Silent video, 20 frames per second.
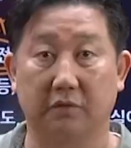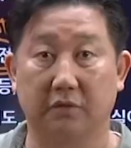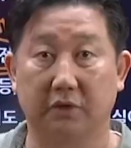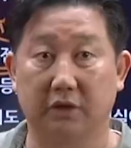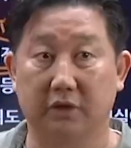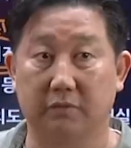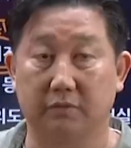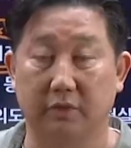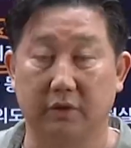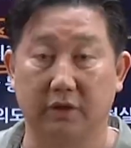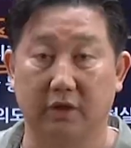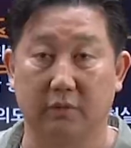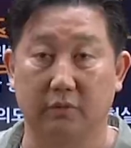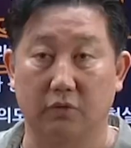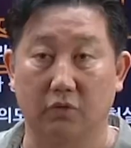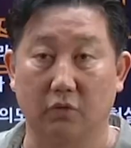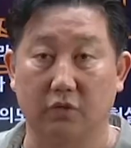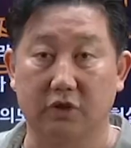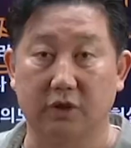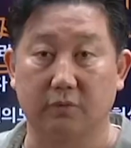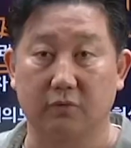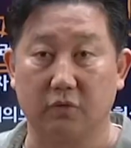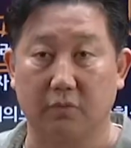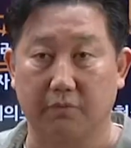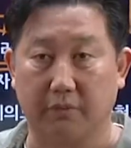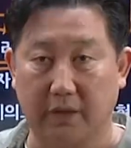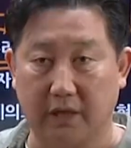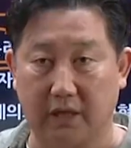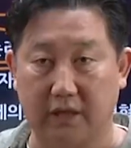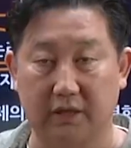그래서 뭐 여러분들 욕심 좀
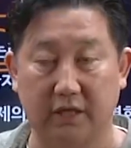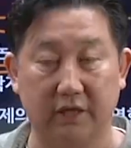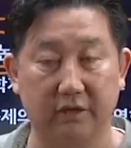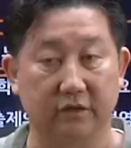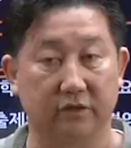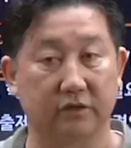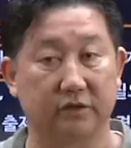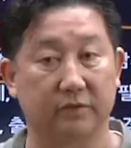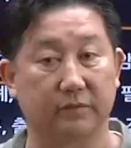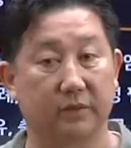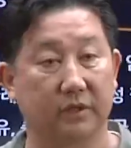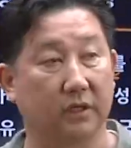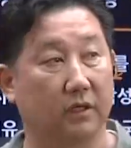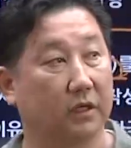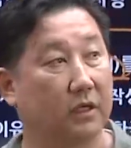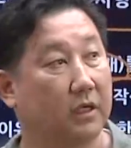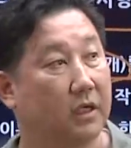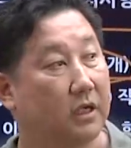팍 내서 어떻습니까?